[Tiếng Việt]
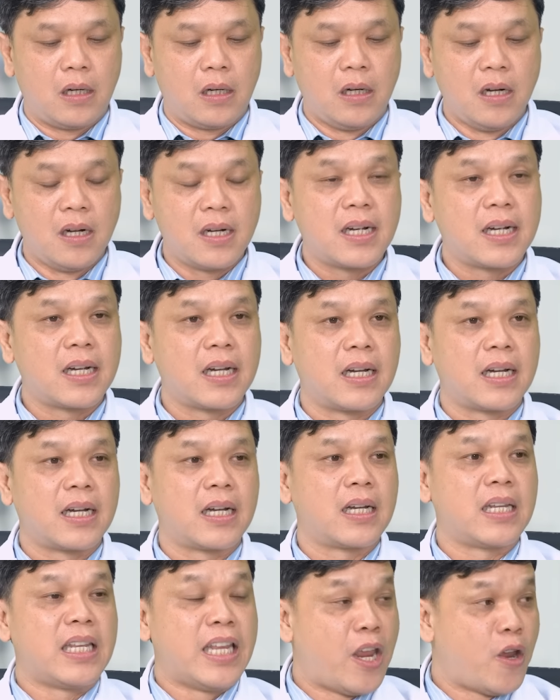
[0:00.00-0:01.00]
nước
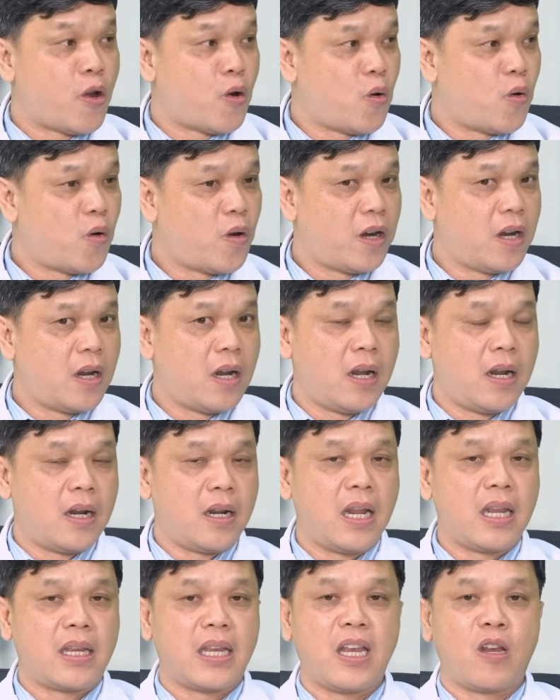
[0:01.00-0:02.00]
nhiều,
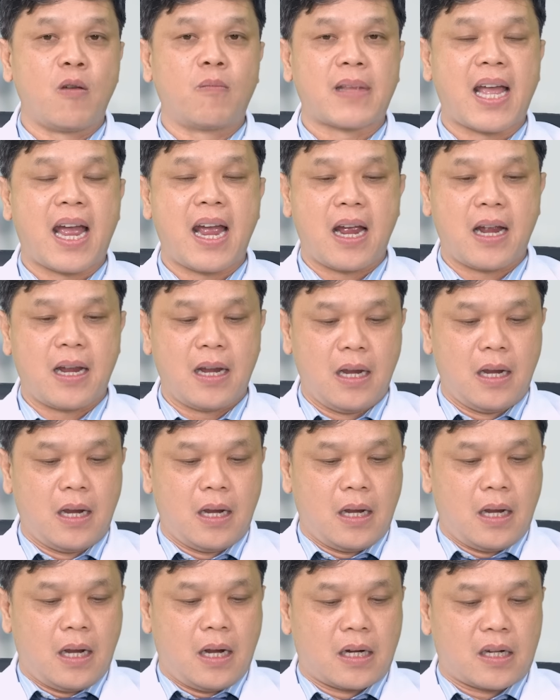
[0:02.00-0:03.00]
nên khi chúng ta
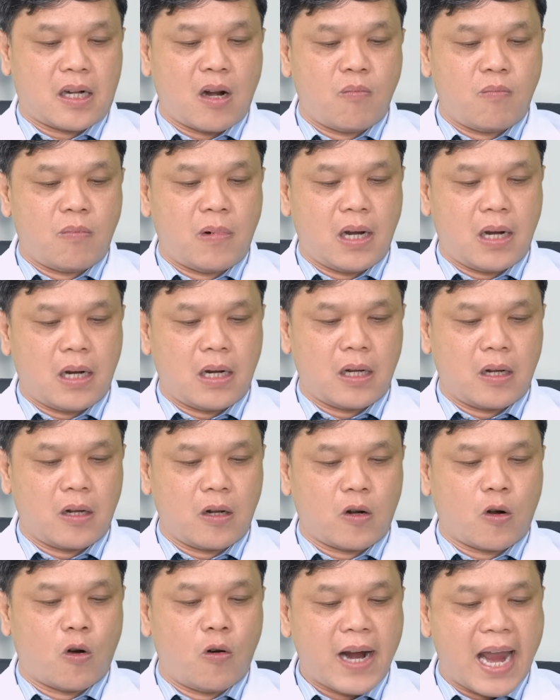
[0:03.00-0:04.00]
trong
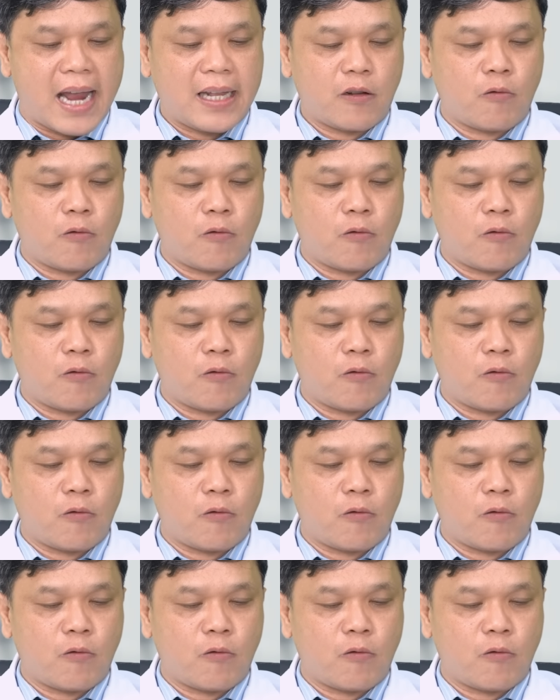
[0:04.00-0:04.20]
cố gắng